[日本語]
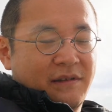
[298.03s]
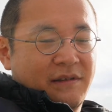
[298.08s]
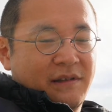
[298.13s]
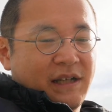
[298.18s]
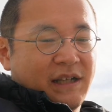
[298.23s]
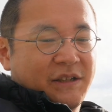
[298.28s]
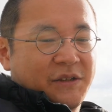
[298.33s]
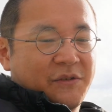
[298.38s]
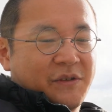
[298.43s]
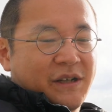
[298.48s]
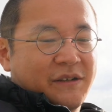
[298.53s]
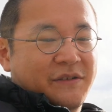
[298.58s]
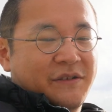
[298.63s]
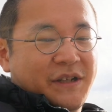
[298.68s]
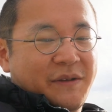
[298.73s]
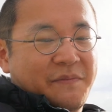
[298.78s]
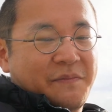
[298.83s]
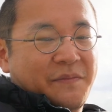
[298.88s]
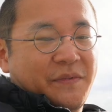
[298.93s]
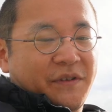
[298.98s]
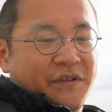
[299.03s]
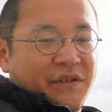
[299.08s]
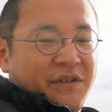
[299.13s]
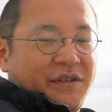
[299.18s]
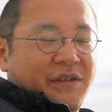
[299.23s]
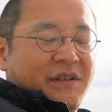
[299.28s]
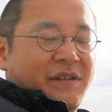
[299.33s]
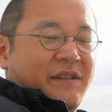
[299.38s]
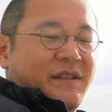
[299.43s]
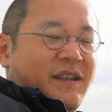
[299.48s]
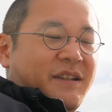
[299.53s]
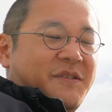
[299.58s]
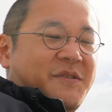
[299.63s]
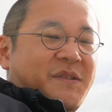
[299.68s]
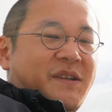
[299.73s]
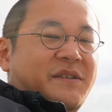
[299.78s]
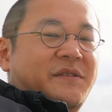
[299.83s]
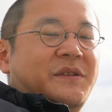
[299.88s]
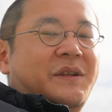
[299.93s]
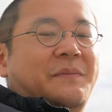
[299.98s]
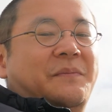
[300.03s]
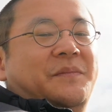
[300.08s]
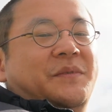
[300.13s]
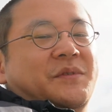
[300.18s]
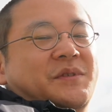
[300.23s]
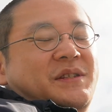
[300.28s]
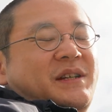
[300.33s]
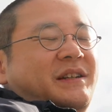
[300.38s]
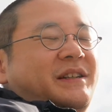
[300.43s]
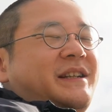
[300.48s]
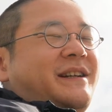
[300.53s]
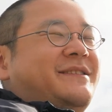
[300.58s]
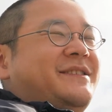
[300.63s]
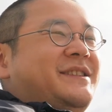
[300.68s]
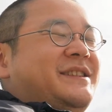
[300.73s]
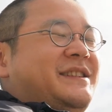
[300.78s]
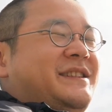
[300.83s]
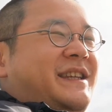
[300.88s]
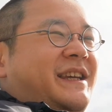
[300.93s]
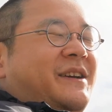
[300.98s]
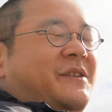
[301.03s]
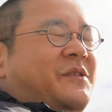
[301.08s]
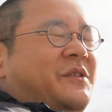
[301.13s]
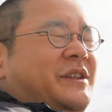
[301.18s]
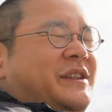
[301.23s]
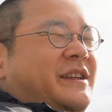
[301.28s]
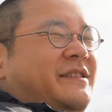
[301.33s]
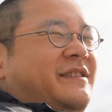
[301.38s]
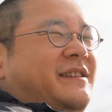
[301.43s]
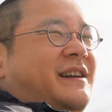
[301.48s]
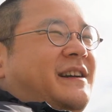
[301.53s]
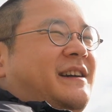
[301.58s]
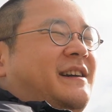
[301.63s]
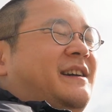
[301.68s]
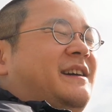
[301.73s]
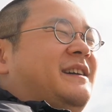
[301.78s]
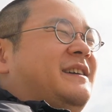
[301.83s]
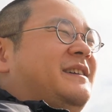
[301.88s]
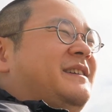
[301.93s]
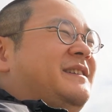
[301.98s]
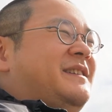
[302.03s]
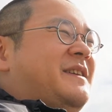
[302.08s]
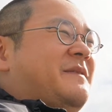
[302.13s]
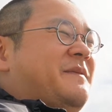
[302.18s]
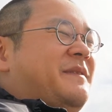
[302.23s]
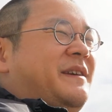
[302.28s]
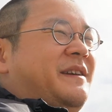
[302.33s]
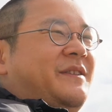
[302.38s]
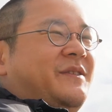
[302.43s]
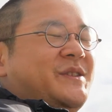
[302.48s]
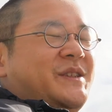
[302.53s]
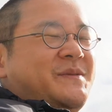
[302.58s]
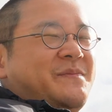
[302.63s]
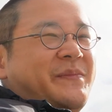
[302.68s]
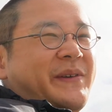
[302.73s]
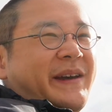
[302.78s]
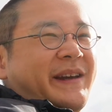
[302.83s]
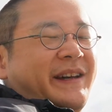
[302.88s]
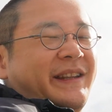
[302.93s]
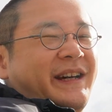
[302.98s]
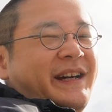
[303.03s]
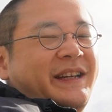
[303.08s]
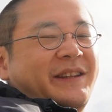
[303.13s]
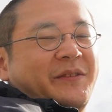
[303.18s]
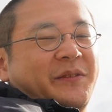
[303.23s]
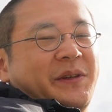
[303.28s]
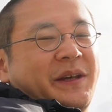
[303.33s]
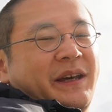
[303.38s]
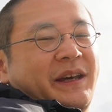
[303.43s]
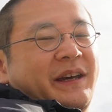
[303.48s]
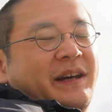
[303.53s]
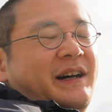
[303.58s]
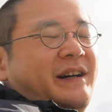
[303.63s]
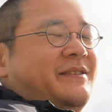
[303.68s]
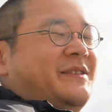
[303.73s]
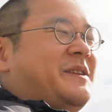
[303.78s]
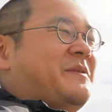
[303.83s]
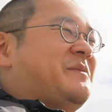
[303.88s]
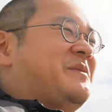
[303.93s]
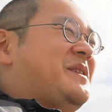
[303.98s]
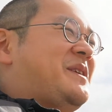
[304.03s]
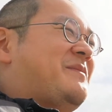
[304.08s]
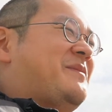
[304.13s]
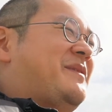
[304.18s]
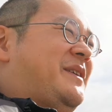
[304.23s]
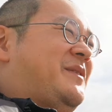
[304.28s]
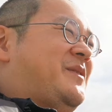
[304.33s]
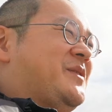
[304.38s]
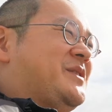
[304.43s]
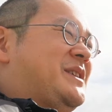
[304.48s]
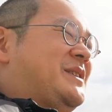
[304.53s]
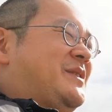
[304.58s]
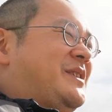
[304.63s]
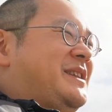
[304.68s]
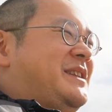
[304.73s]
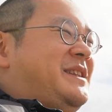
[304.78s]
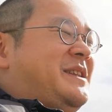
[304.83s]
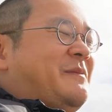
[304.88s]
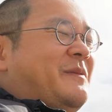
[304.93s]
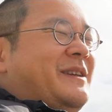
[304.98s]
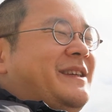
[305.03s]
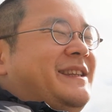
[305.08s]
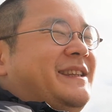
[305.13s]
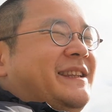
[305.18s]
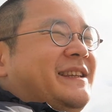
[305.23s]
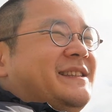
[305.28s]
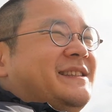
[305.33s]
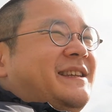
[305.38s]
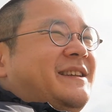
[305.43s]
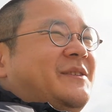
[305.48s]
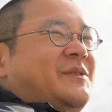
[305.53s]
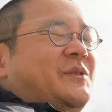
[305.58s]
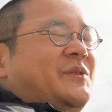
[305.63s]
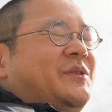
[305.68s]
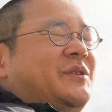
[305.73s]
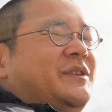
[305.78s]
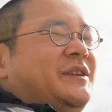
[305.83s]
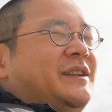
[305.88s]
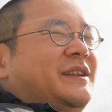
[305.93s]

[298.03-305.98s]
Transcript: なんとかグリップなんとかグリップを三脚にして置いてるから手ぶれの心配がないのでアクティブ手補正を切ってもいいんですけど